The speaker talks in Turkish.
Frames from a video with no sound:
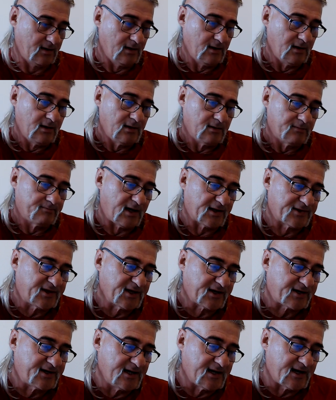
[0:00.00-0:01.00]
Baltık
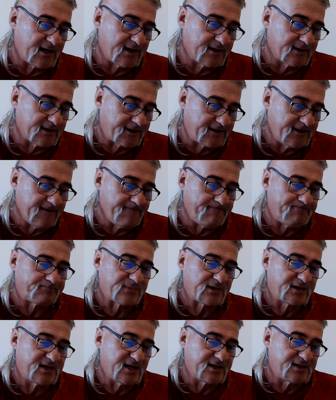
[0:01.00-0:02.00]
kıyılarındaki
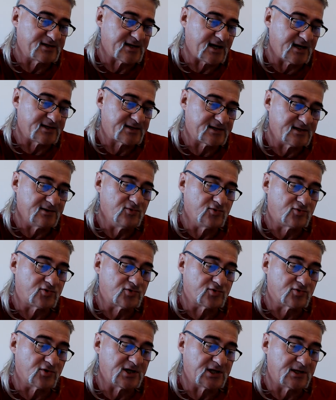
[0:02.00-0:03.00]
keçi sayısı
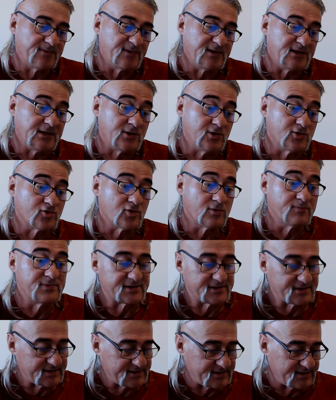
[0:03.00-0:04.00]

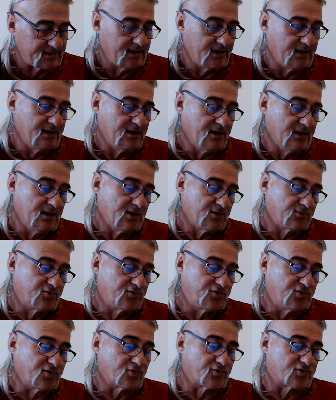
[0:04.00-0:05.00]
317.711'dir.
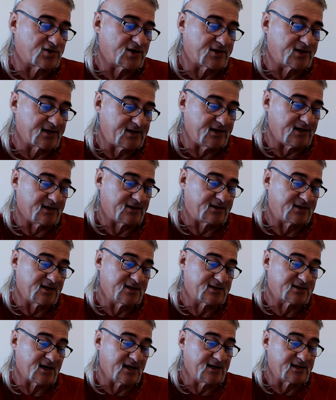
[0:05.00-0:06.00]
Küçük Rusya'daki keçi
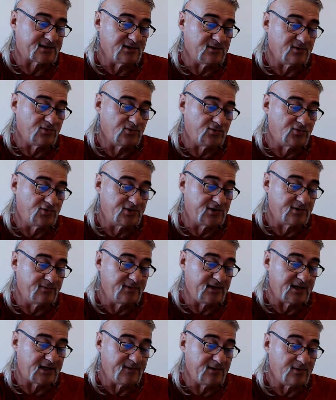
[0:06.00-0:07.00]
sayısı
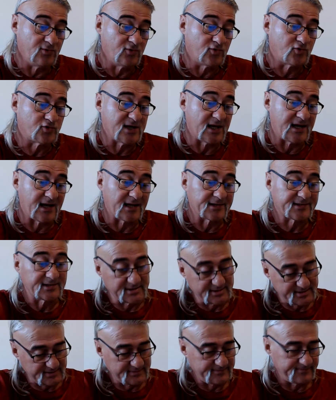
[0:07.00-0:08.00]

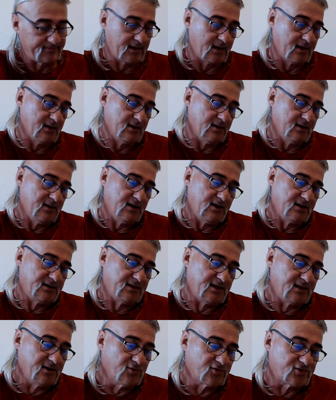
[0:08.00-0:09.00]
127.356'dır.
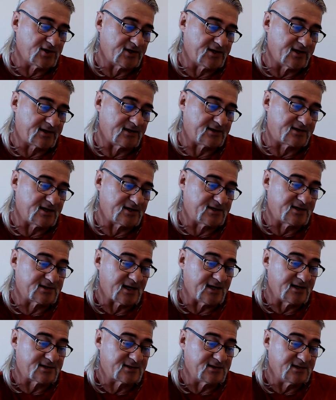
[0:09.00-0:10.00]
Yeni Rusya'daki keçi
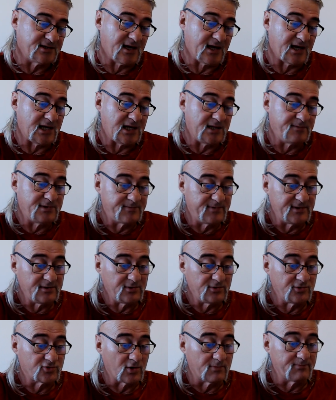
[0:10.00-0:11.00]
sayısı
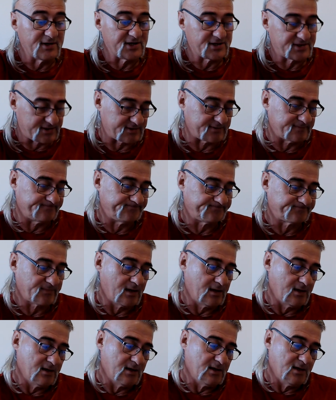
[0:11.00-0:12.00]
51.115'tir.
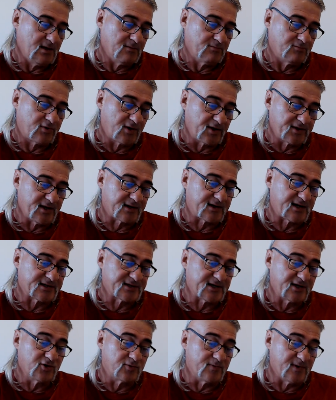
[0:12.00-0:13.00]
Burada Kazan
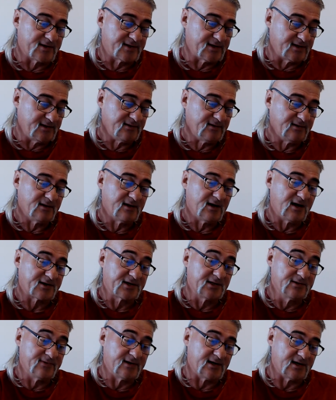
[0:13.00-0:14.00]
hükümetinin hakkını
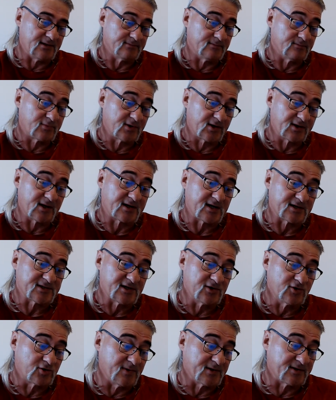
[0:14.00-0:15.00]
verelim. Burada Kazan
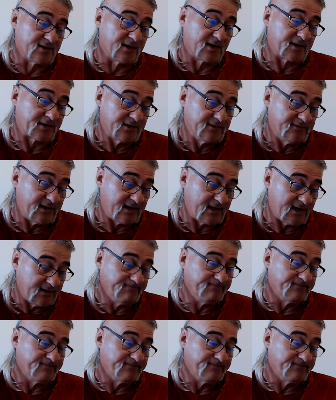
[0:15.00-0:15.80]
hükümetinin hakkını verelim.